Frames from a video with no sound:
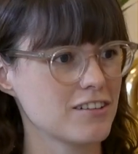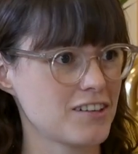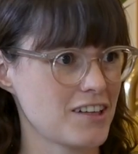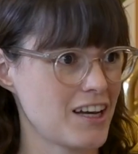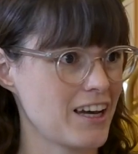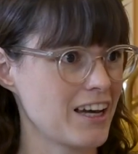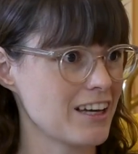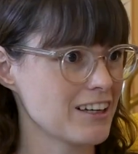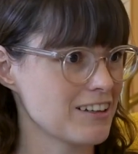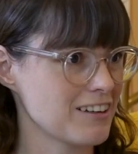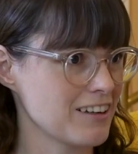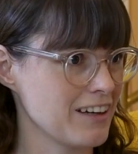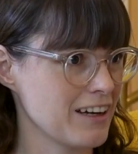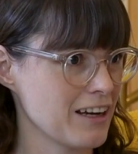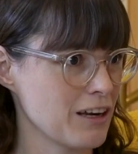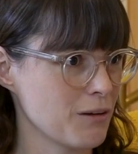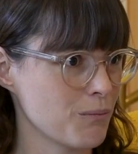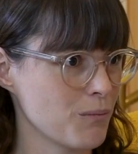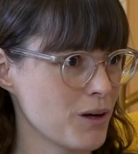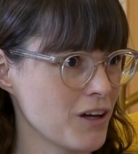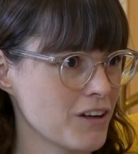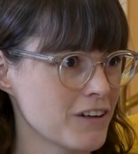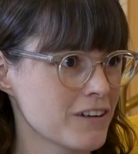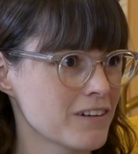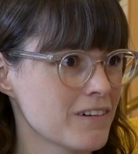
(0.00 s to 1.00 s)
Zeit
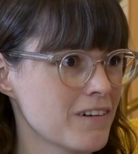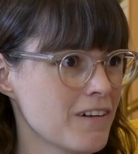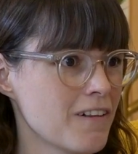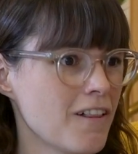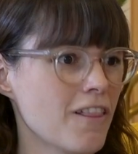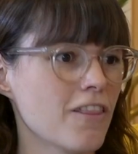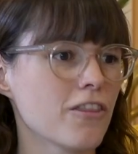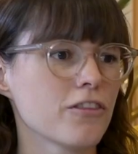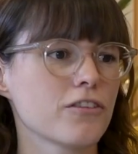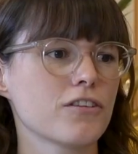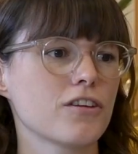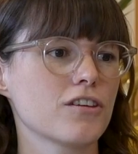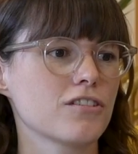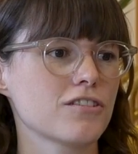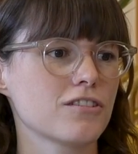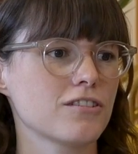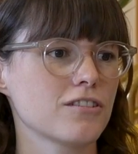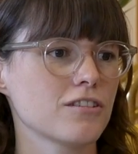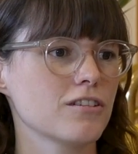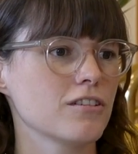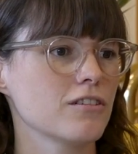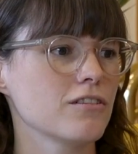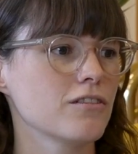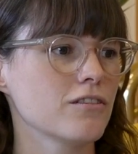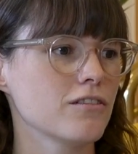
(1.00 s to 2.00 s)
nehmen, das
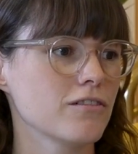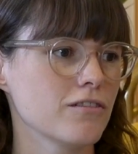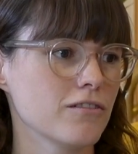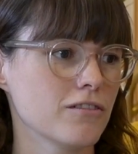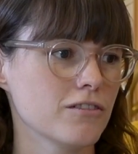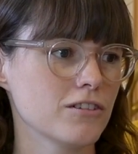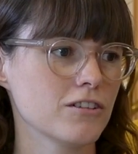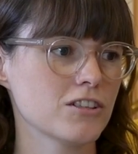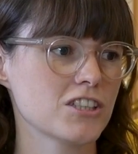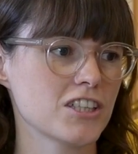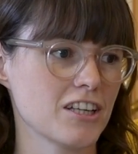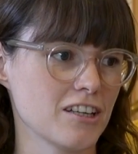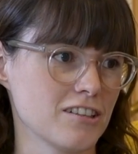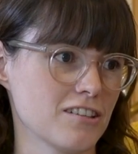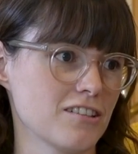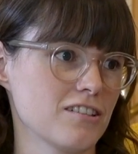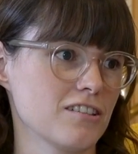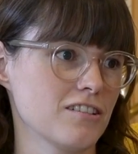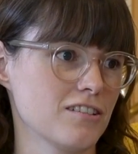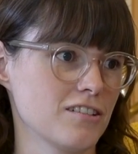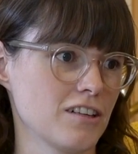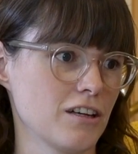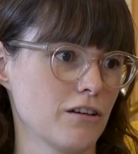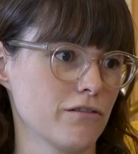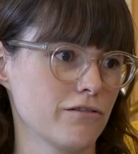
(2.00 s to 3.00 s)
schätzen
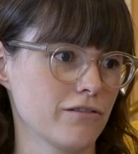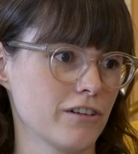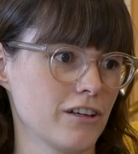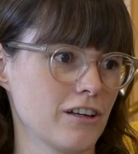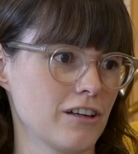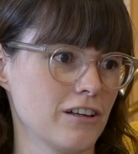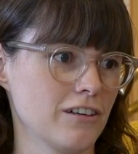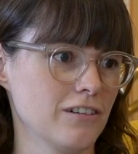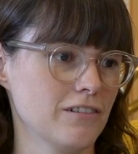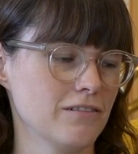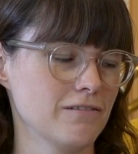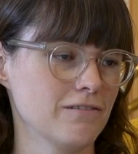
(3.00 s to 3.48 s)
sehr viele.